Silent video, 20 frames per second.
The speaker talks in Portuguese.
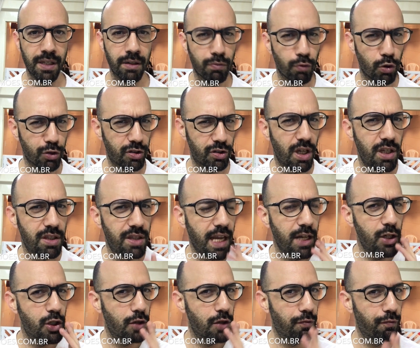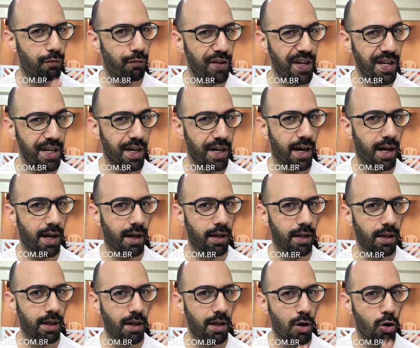Você identifica
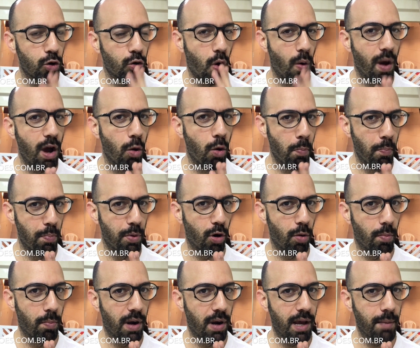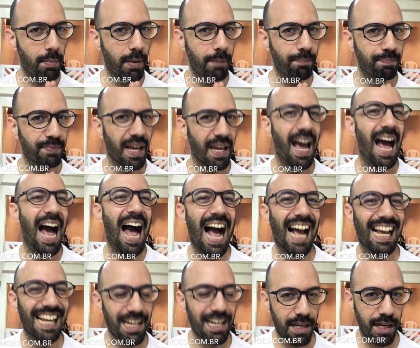qual é o problema,
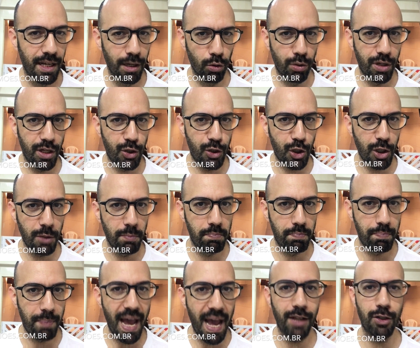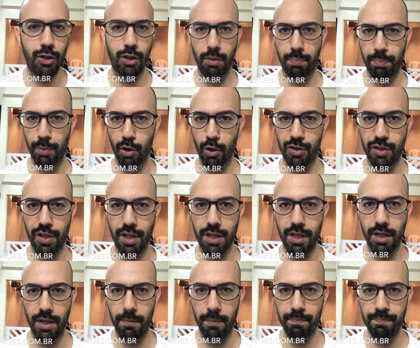aquilo que te impede de
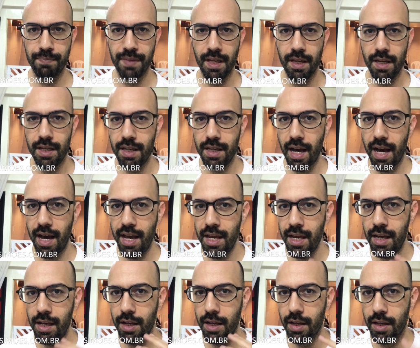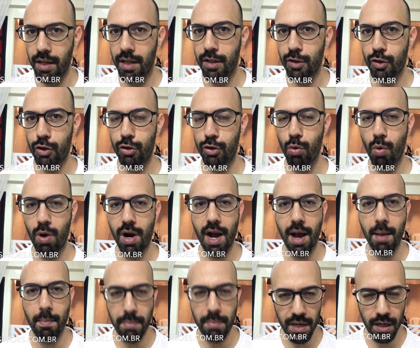prosseguir. E aí, se o
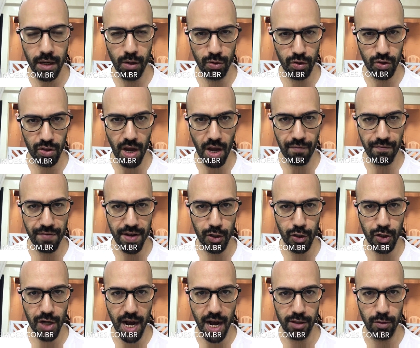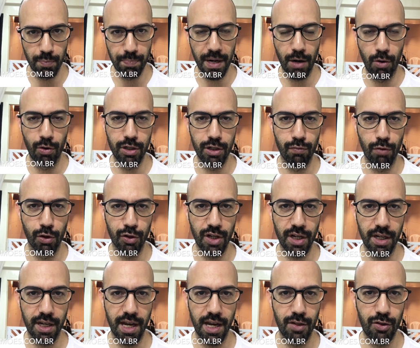caminho está fechado para onde você
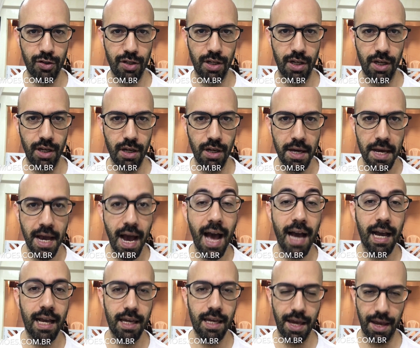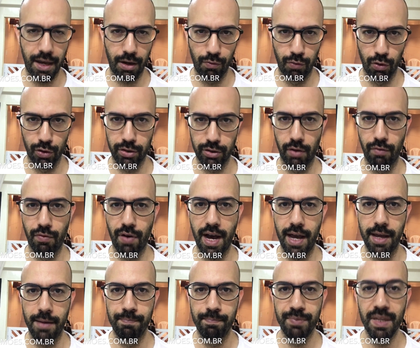quer seguir, a quem você
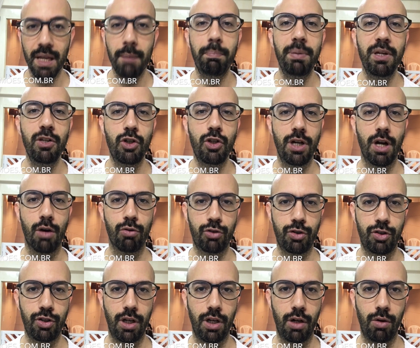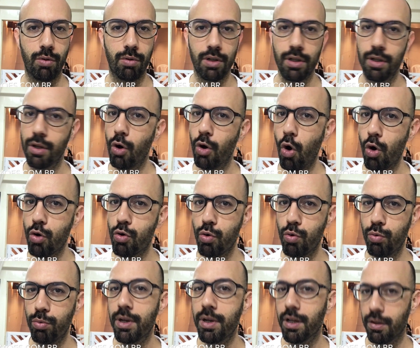vai pedir auxílio.
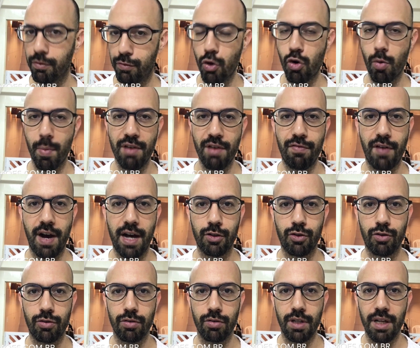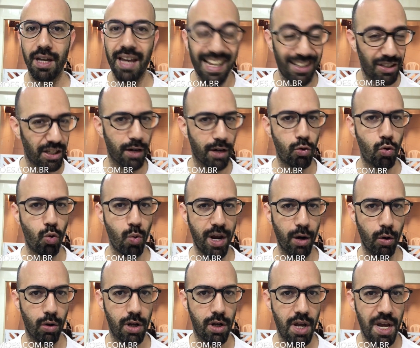Ogum, viu como é fácil? É
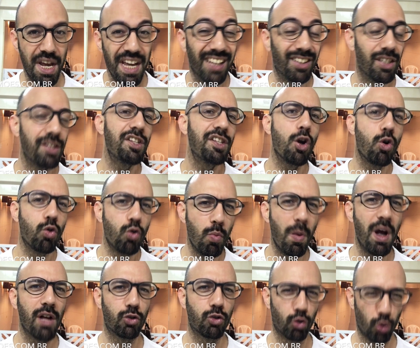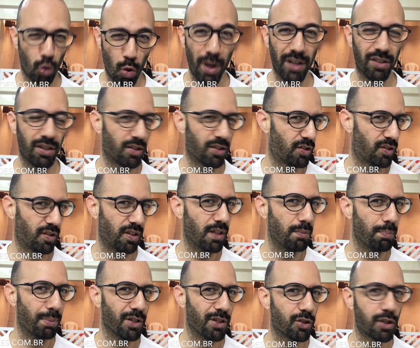tranquilo. Existem algumas coisas
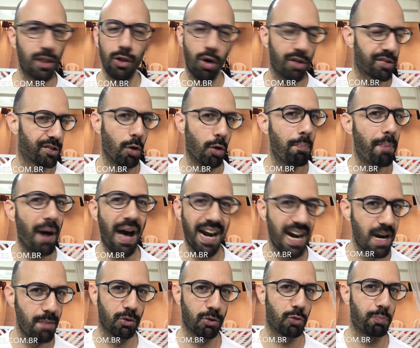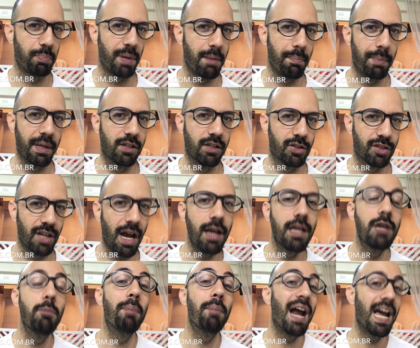simples que nós não paramos para pensar
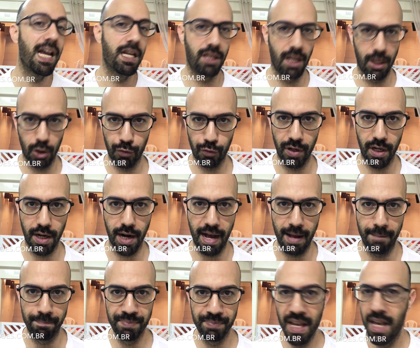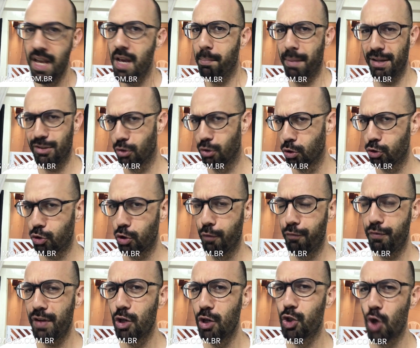e para identificar. Mas eu não sou
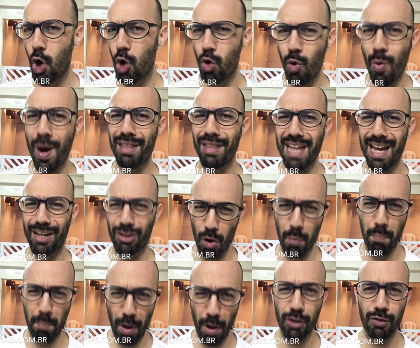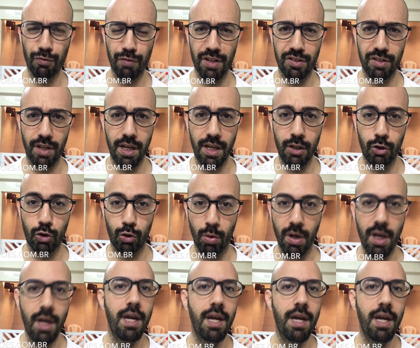filho de algum adérito, eu posso fazer isso?